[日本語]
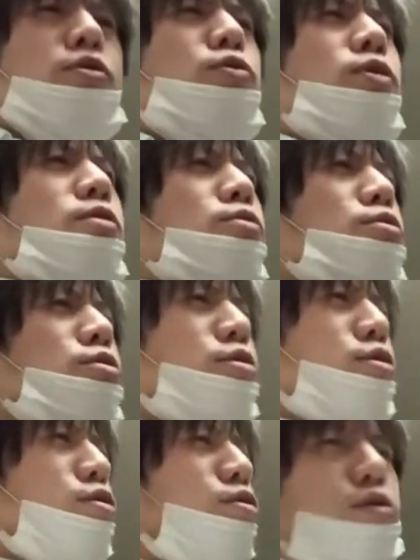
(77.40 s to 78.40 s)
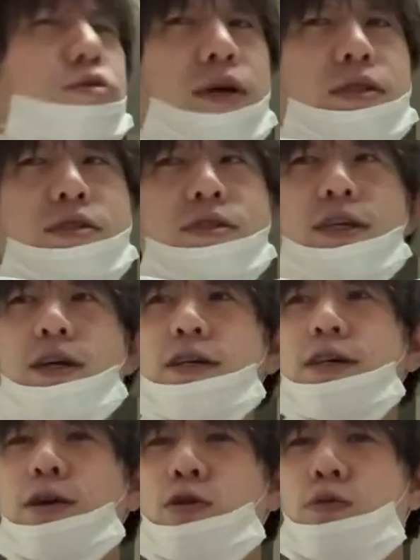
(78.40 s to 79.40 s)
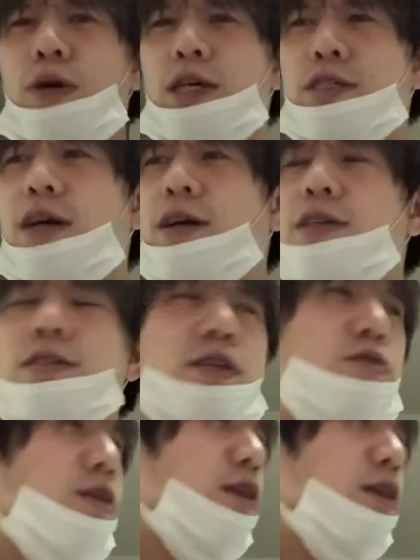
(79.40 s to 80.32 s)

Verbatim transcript: 今日はあの手術麻酔科には小林武さんとか